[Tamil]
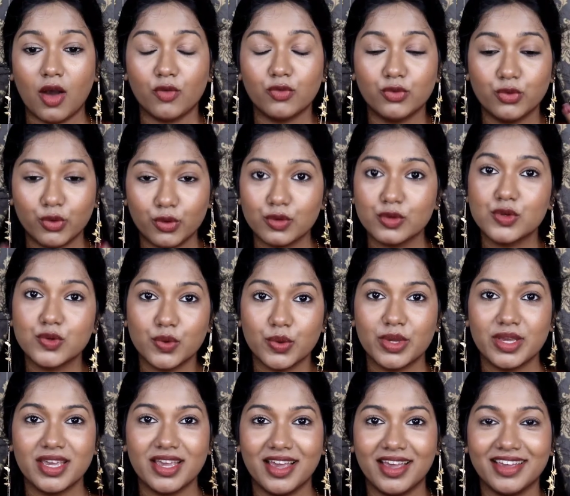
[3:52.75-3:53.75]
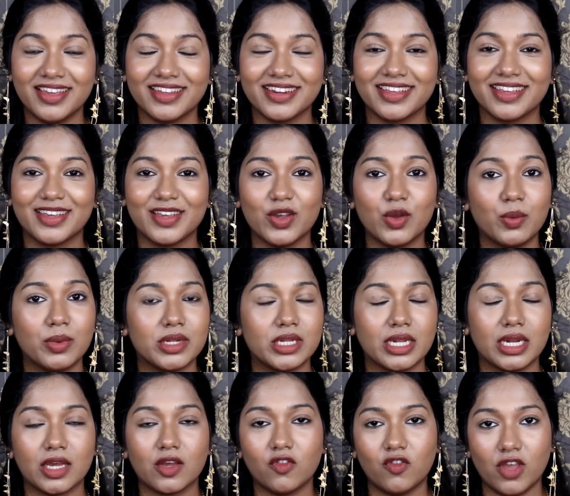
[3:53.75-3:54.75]
அவ்வளோ டூயாக இருக்குது
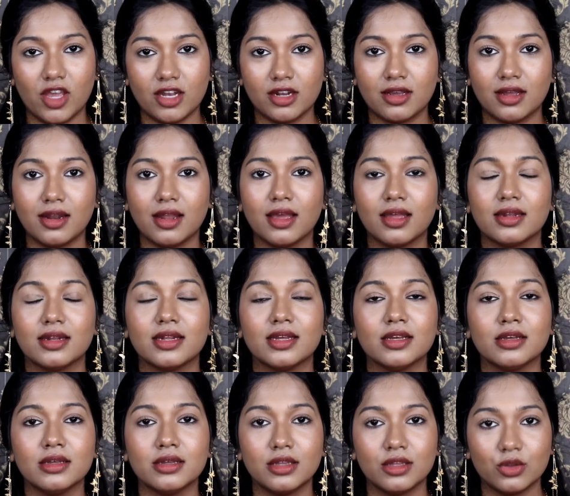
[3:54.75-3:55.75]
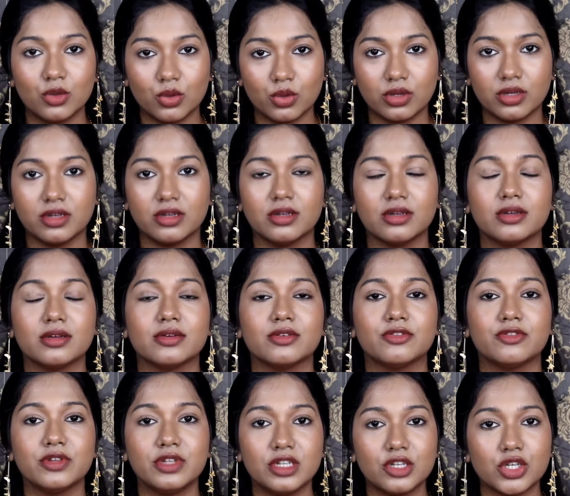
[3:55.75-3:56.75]
பட் எனக்கு வேர்க்கலாம் இல்லை இதோட
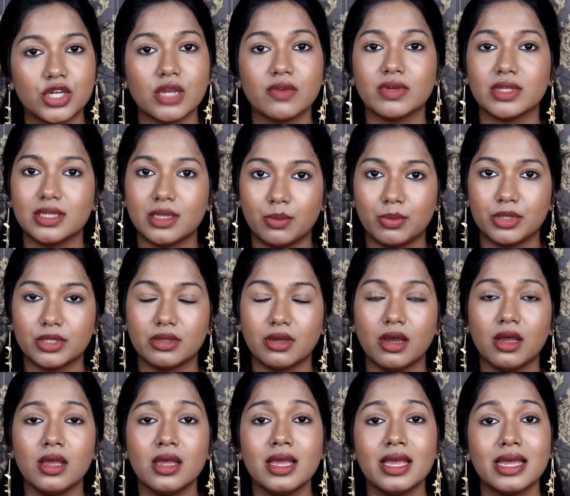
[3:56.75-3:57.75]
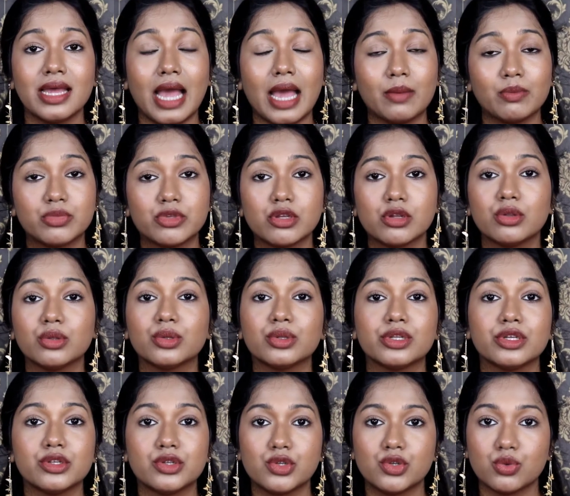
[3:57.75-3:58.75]
ஃபினிஷே வந்து அப்படி தான்
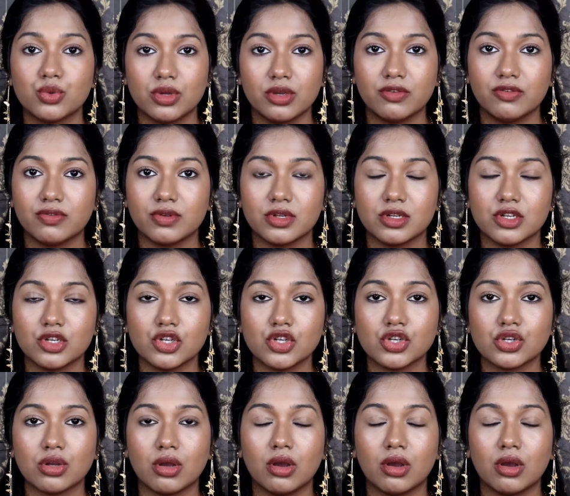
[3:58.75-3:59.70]
அப்சல்யூட்லி டூயி ஃபினிஷ்